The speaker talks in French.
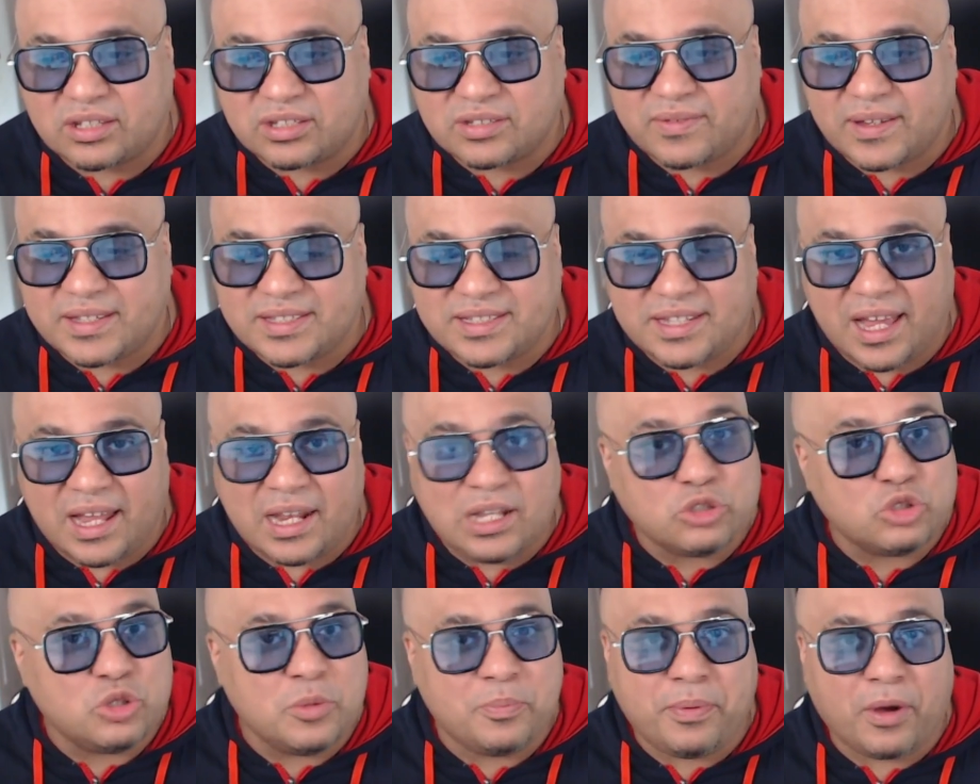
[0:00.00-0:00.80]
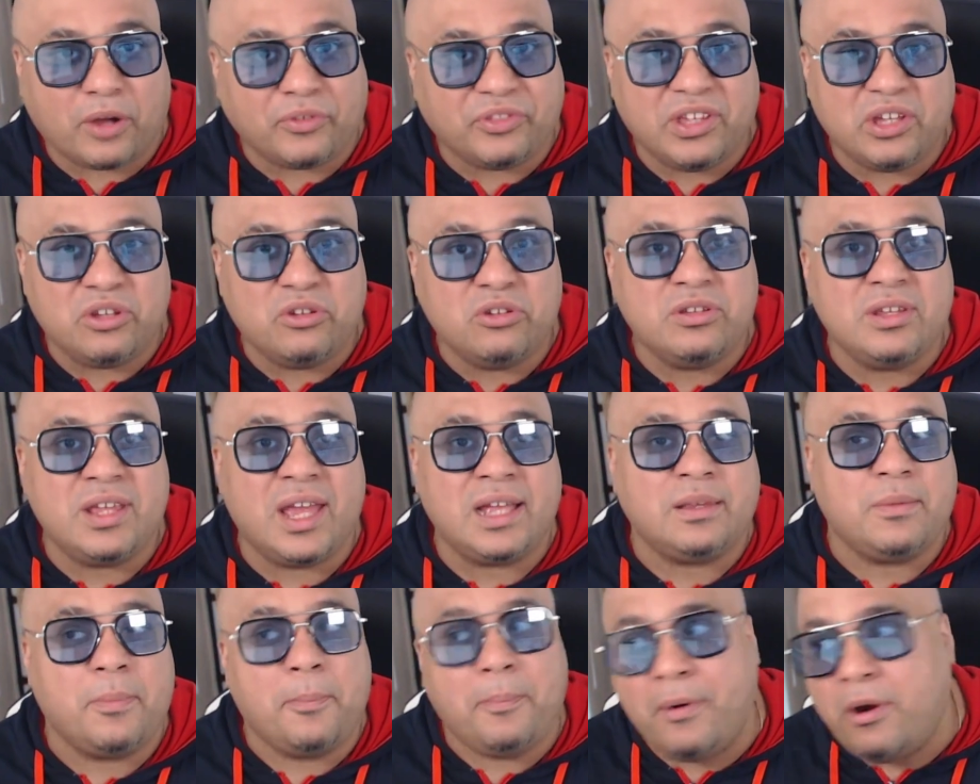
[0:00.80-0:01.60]
faciale, tu portes des
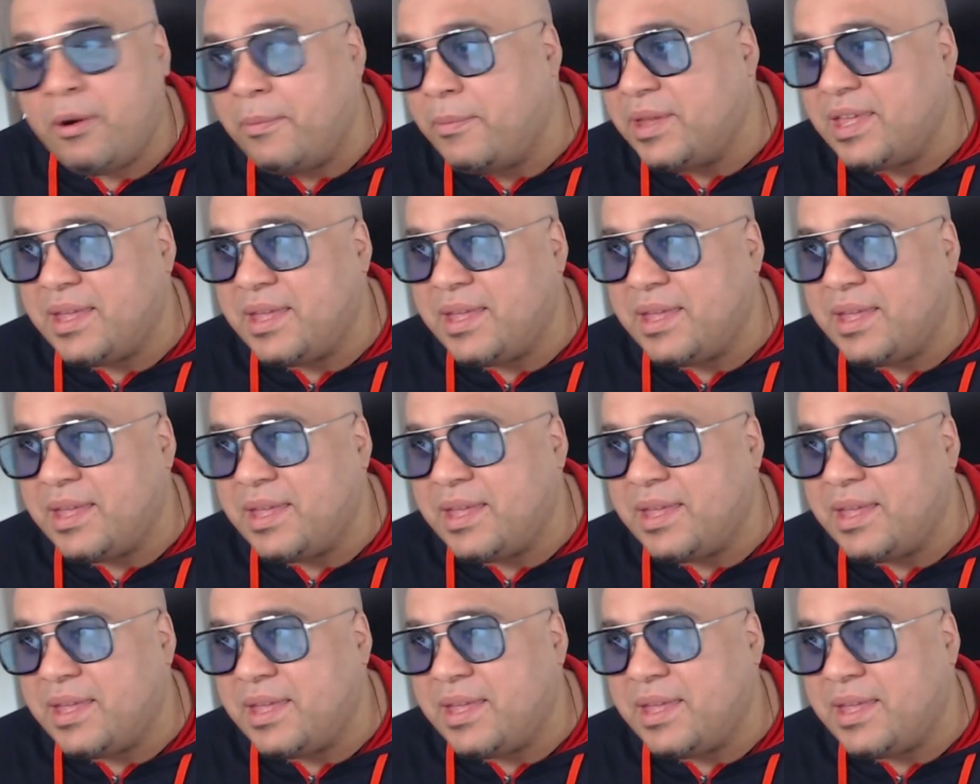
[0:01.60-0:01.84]
lunettes, poum,